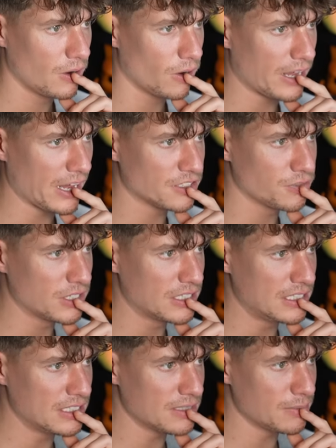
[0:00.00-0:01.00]
Okay, es würde
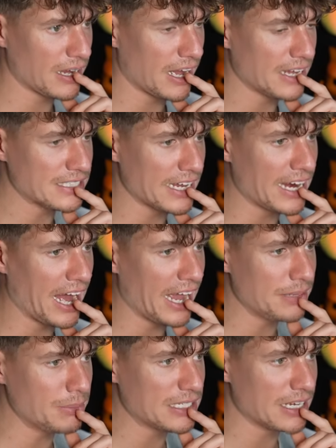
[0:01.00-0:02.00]
diesen Bereich, ein
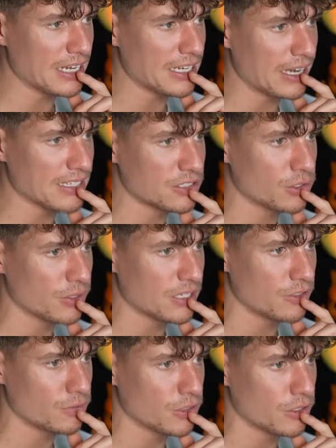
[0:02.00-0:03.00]
1 Meter
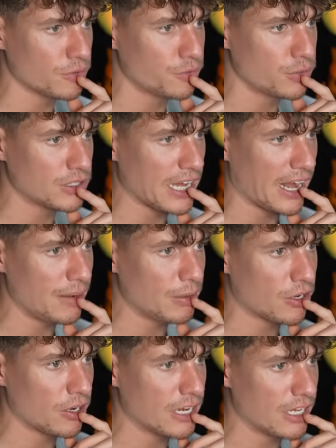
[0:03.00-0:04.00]
Asteroid würde gefühlt die halbe
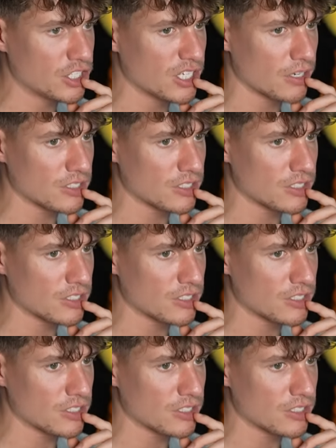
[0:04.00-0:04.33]
Kölner Innenstadt